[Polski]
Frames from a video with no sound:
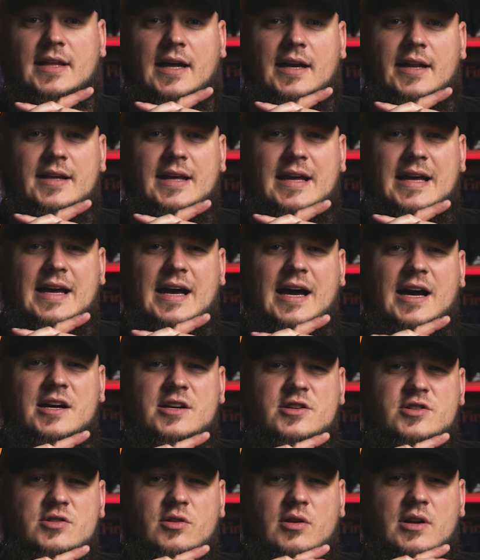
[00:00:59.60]
dalej,
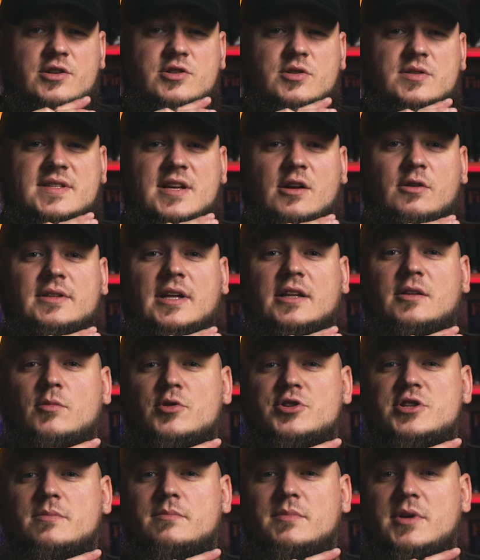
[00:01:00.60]
aż do leżącego nad
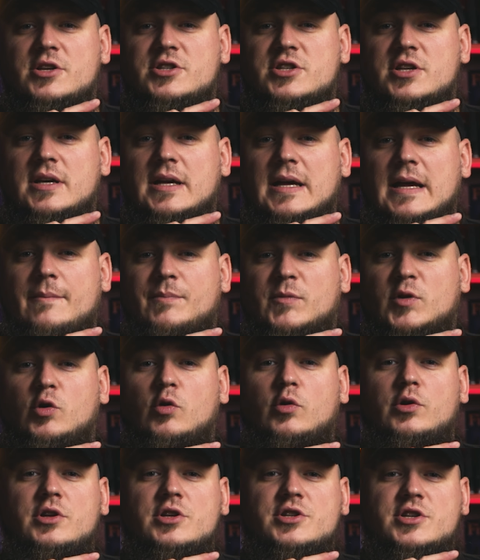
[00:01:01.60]
morzem mieczy
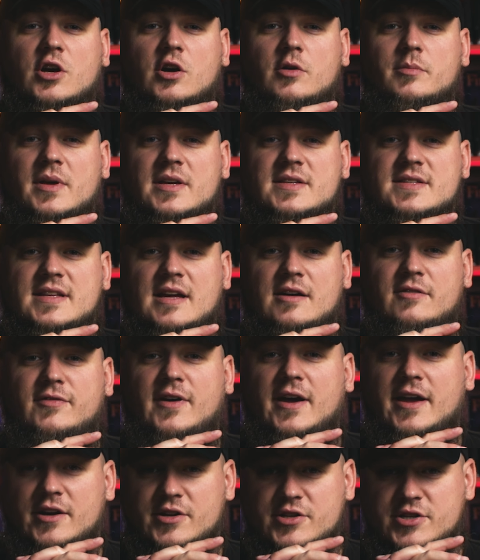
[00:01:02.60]
górniczego miasta
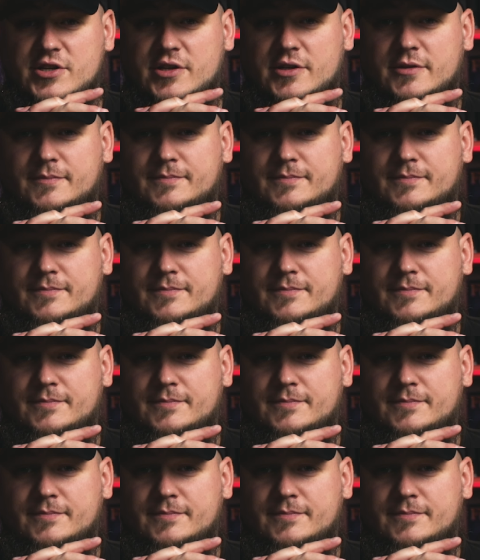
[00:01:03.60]
Fireshire.